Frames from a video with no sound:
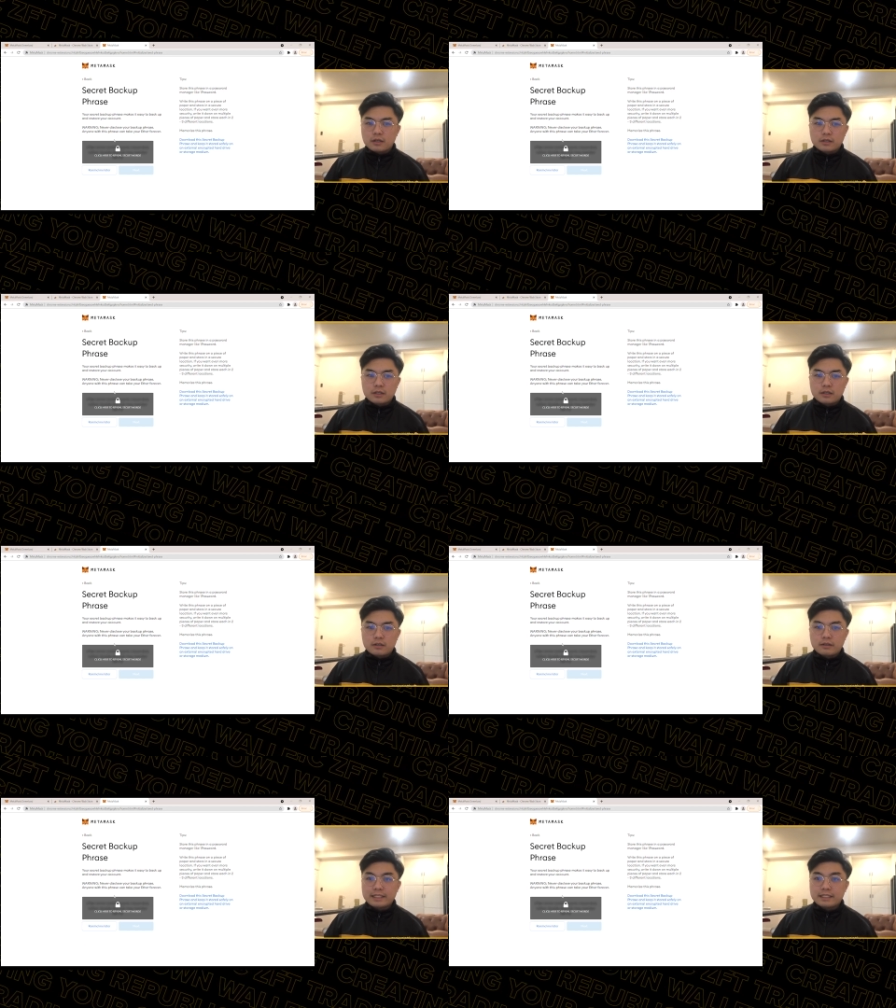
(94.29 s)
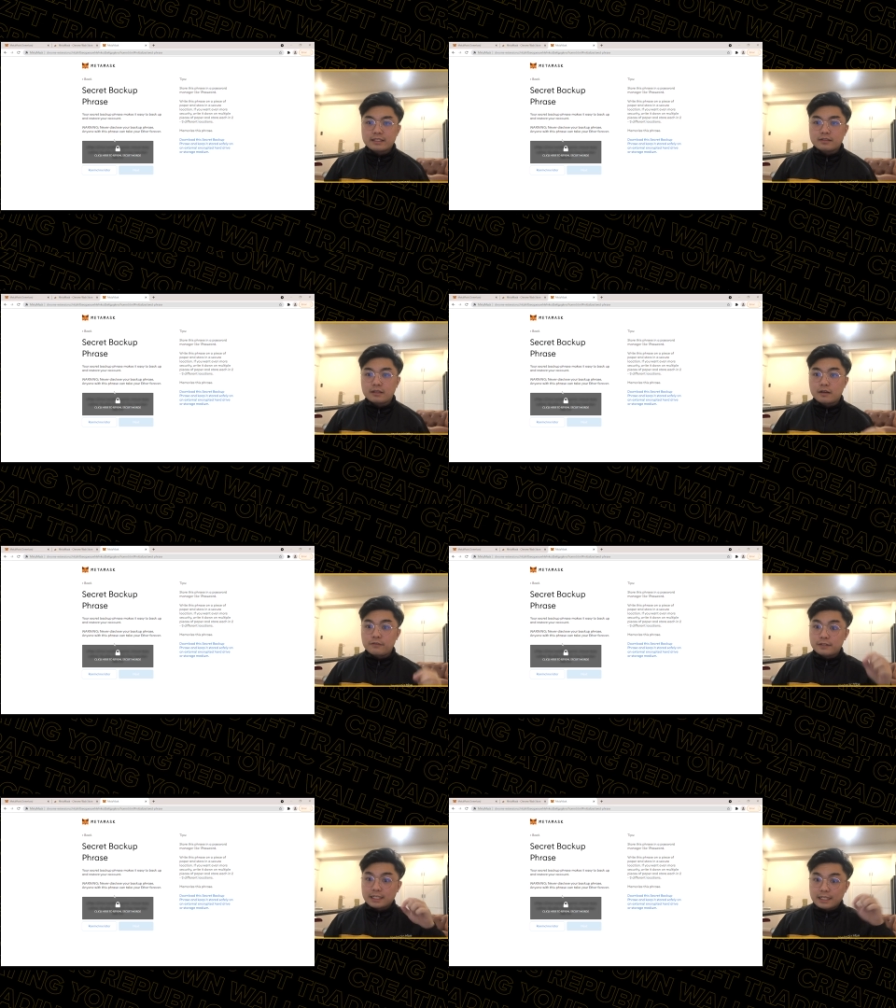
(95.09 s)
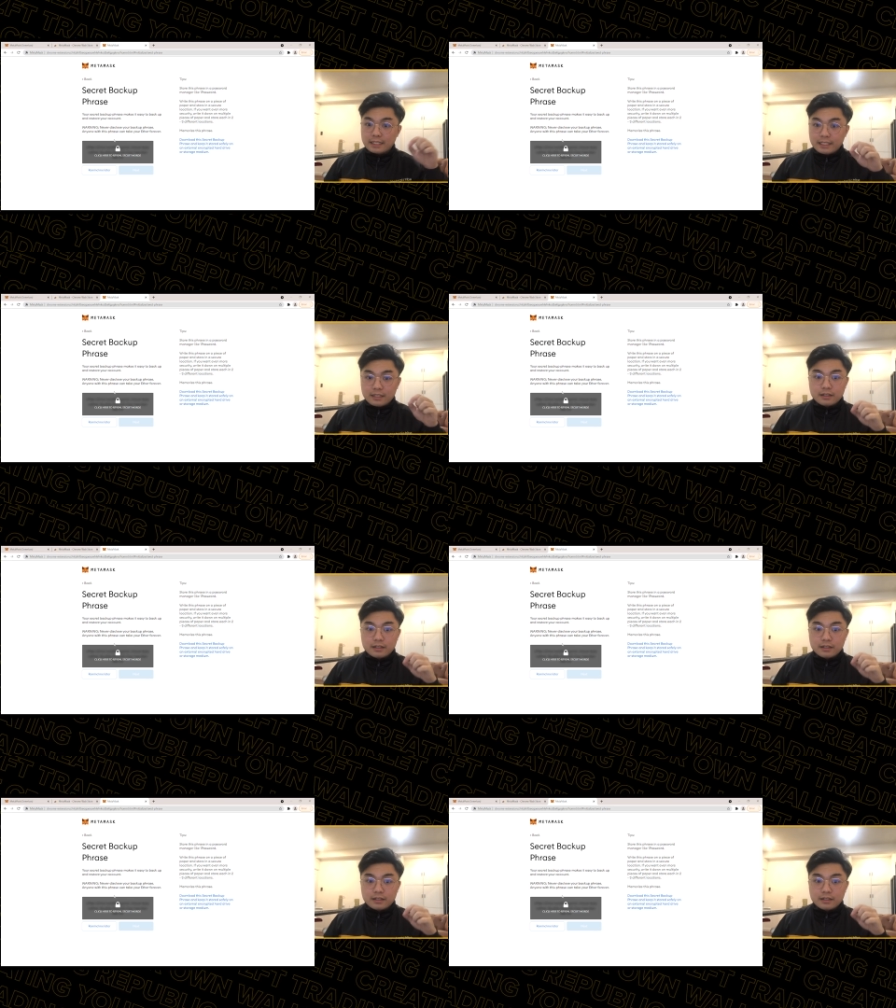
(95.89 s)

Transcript: or write it uh, physically